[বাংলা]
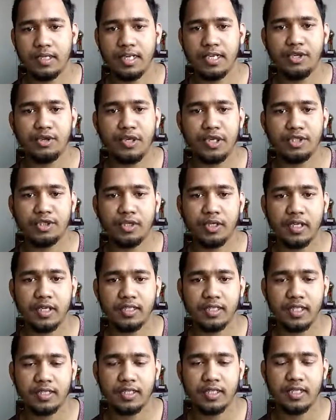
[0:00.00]
এডুকেশনের
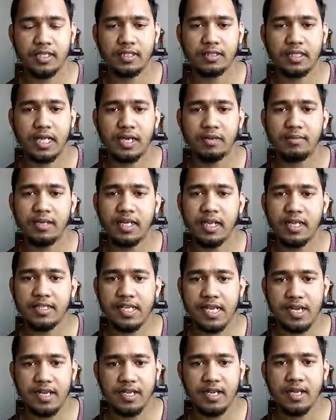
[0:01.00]
সাথে তাল মিলায়
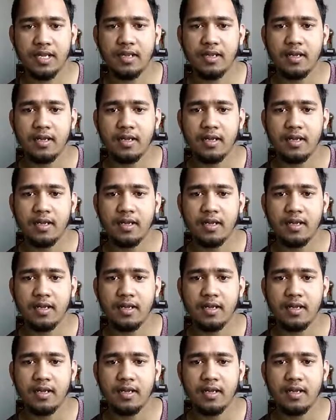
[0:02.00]
চায়নারা